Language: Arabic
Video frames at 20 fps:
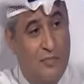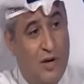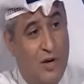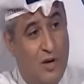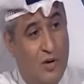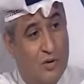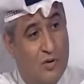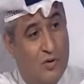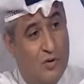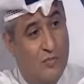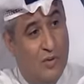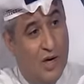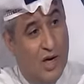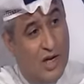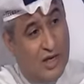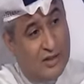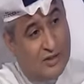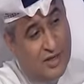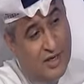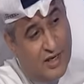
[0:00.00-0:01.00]
الحكومة
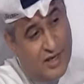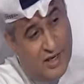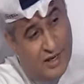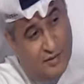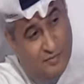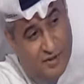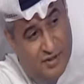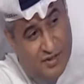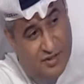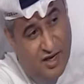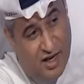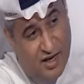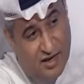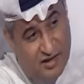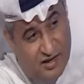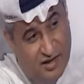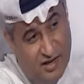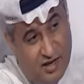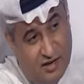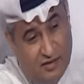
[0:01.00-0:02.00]
القطرية
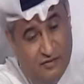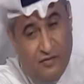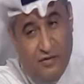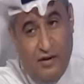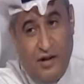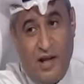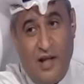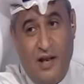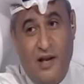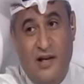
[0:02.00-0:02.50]
بالتحقيق في هذا